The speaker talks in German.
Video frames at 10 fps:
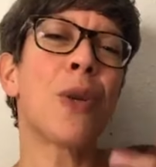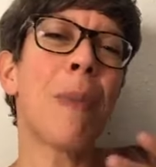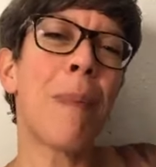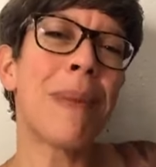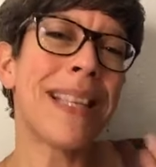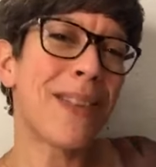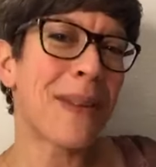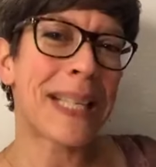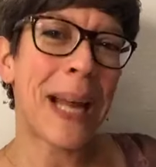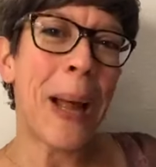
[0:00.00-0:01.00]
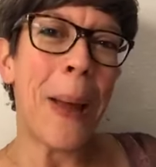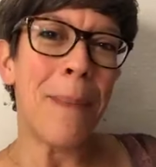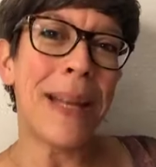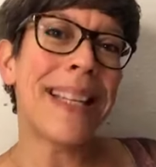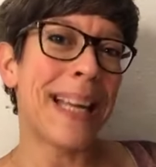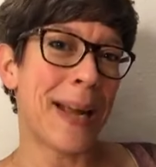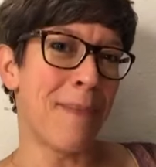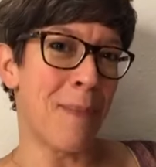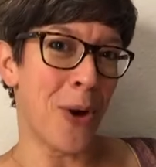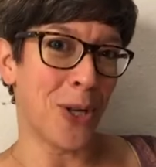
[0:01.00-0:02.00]
schon mal ein bisschen was
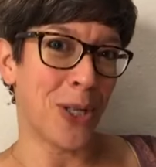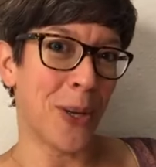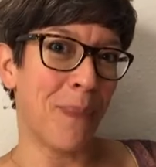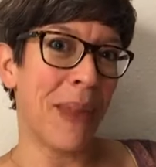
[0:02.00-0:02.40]
mitgeben möchte.